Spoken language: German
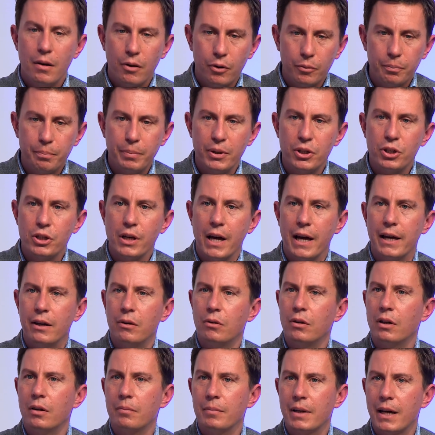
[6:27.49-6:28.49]
und
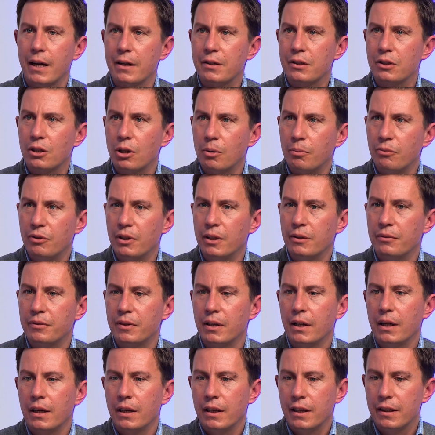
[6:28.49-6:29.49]
Beschneiung am Rastkopflift